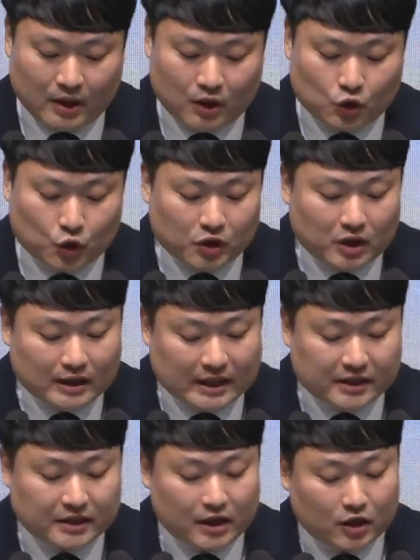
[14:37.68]
소녀가
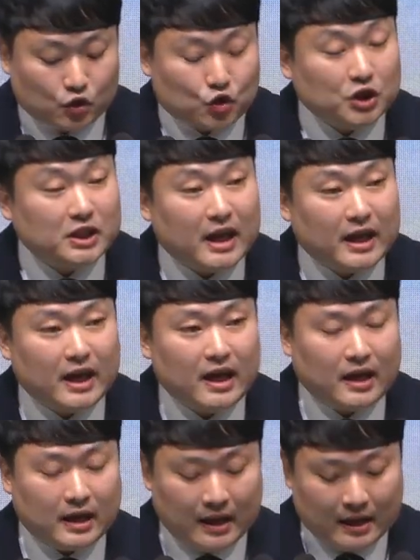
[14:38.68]
자신의
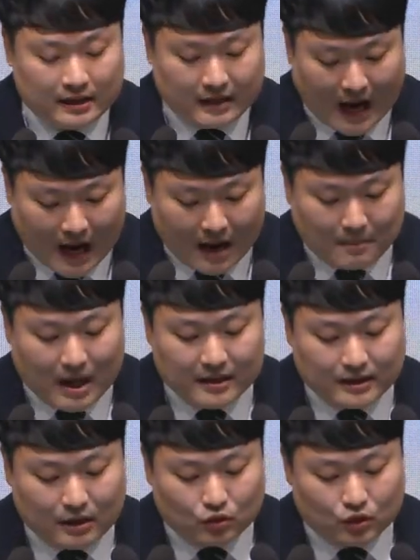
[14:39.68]
여주인에게 나아만
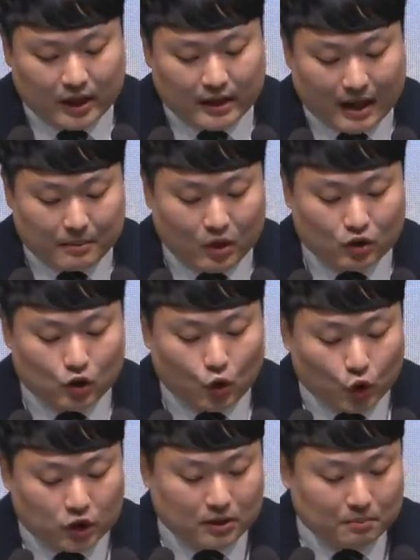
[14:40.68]
장군의 나병을
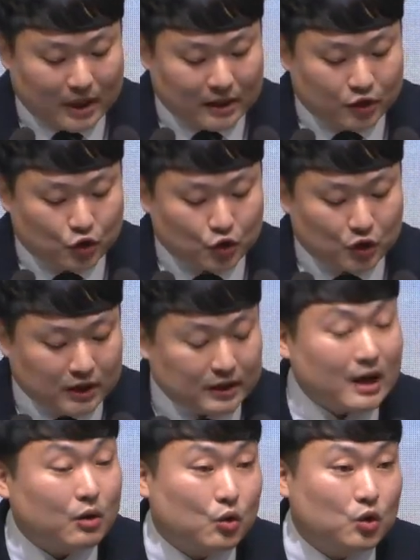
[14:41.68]
고침받을 수
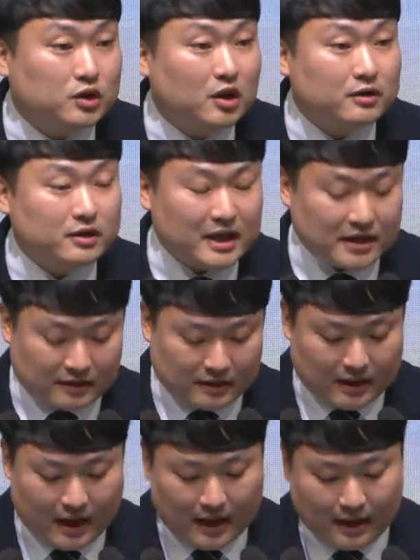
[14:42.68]
있다고 설득했을
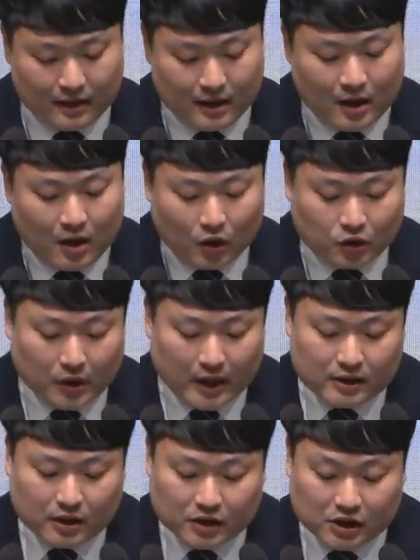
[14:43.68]
때 어떻게
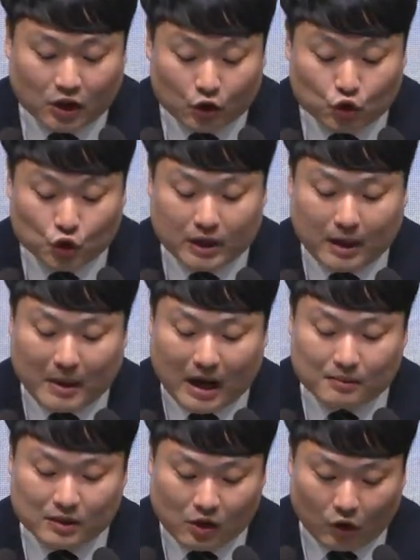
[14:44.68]
그것이 여주인의
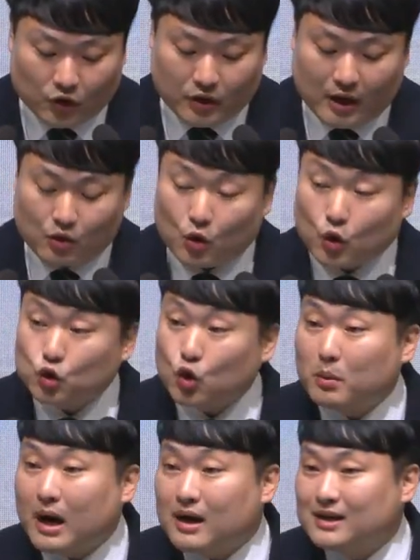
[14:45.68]
마음을 얻어내고
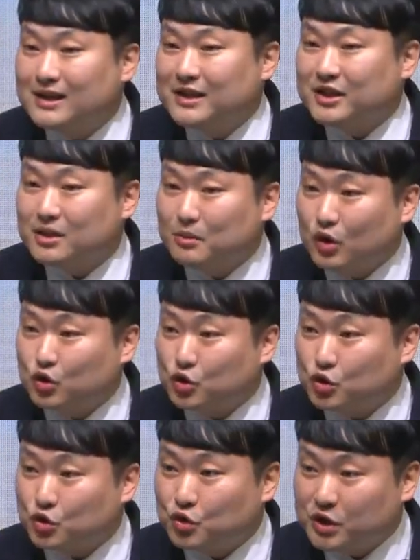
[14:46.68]
소망을 심어줄
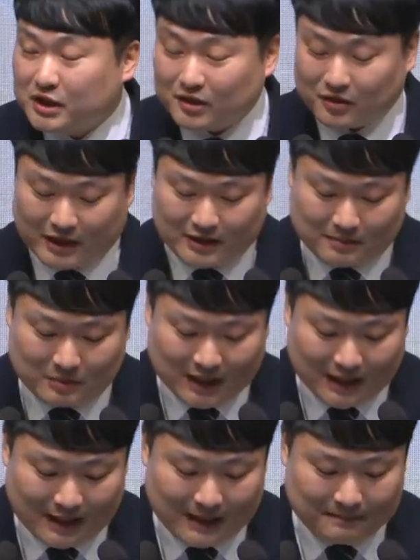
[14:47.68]
수
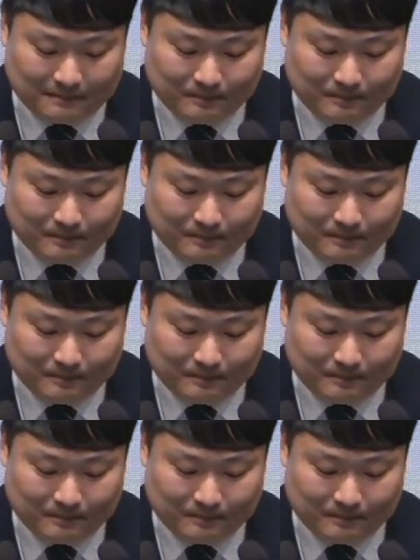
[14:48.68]
있었겠습니까?